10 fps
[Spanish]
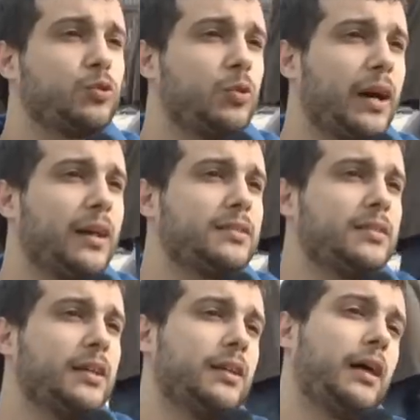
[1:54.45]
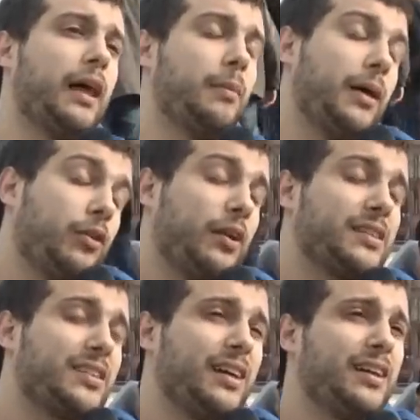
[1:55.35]
sus ganas, de, además de donar
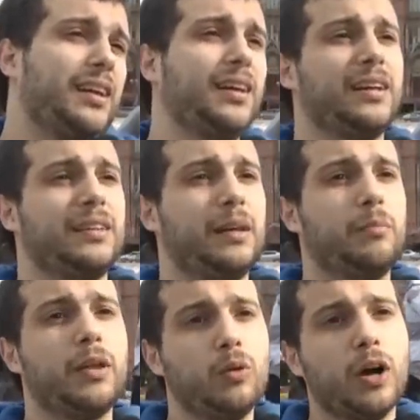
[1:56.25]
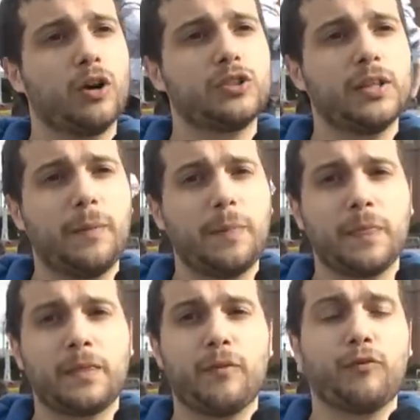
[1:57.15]
sangre, de médula ósea,
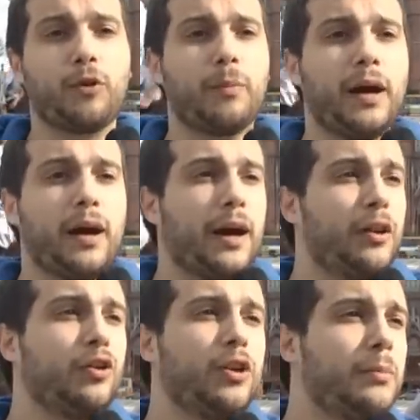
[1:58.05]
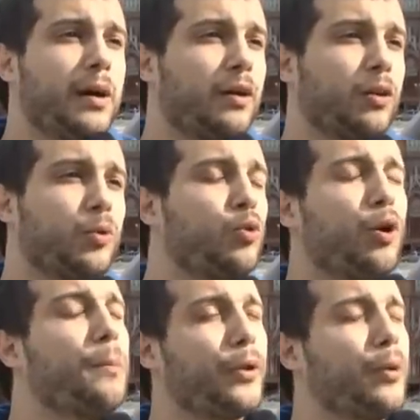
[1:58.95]
de forma anónima, como un
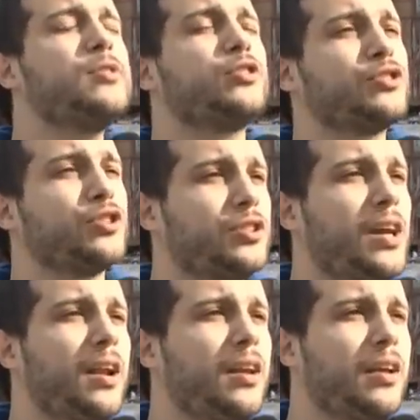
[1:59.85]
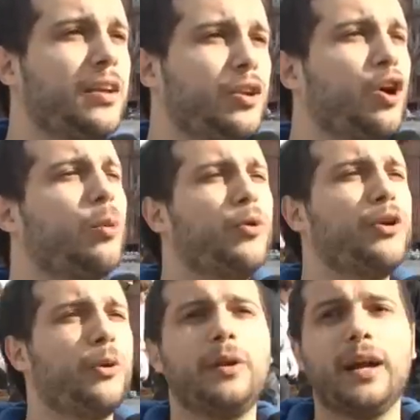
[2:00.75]
compromiso social y no
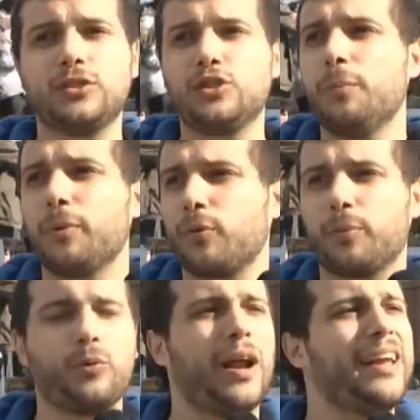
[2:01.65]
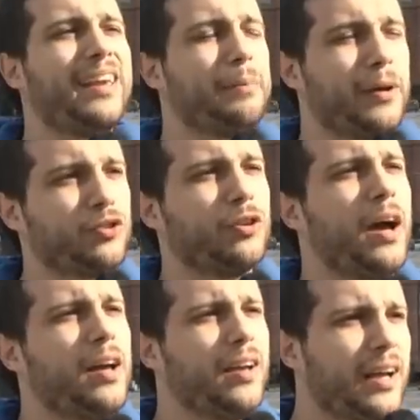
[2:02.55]
una obligación por, por una X
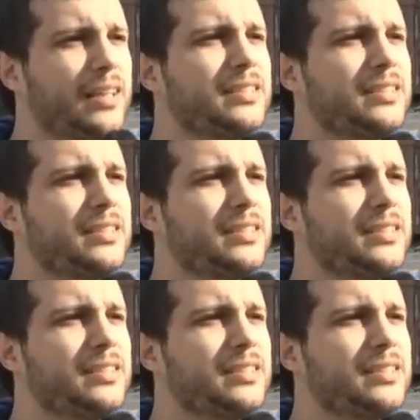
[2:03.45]
persona.